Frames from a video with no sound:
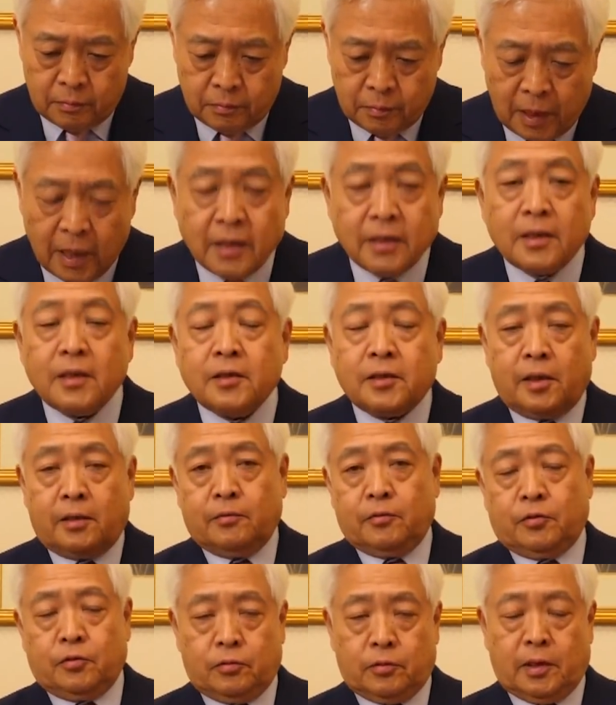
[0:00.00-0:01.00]
バイデンさ
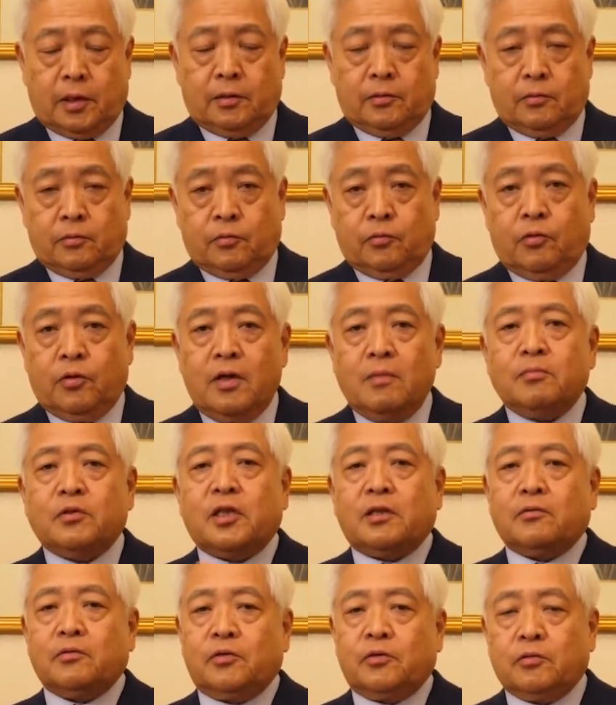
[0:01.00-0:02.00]
んの集会とトランプ
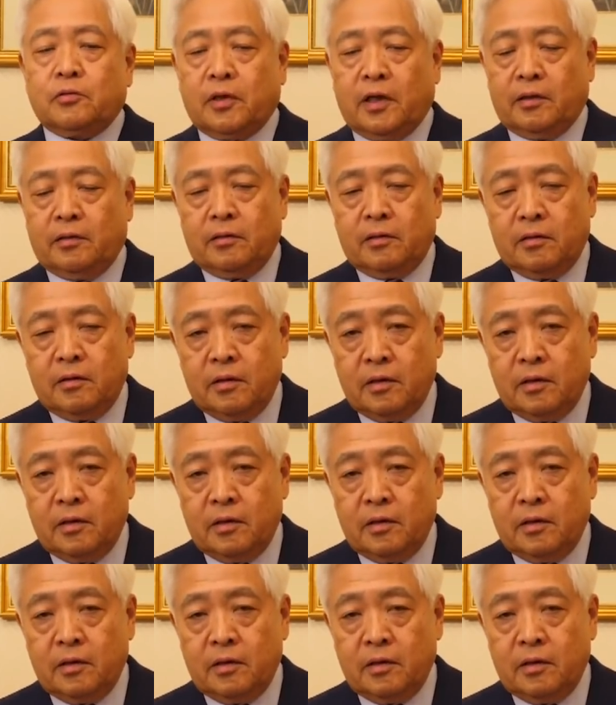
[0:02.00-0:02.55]
さんの集会